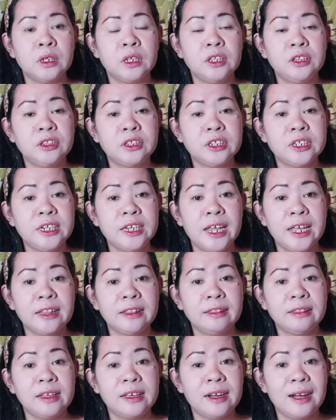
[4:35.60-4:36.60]

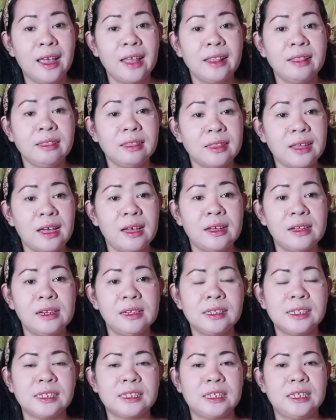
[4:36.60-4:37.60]
internet na
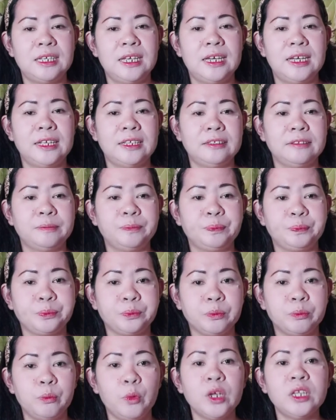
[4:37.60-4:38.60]
rentals, yan.
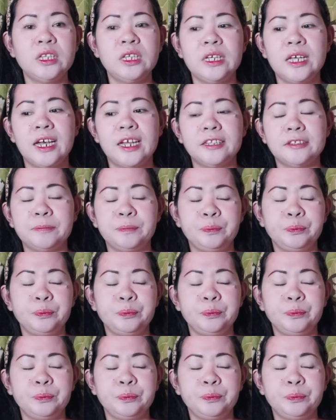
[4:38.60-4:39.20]
Pwede yan.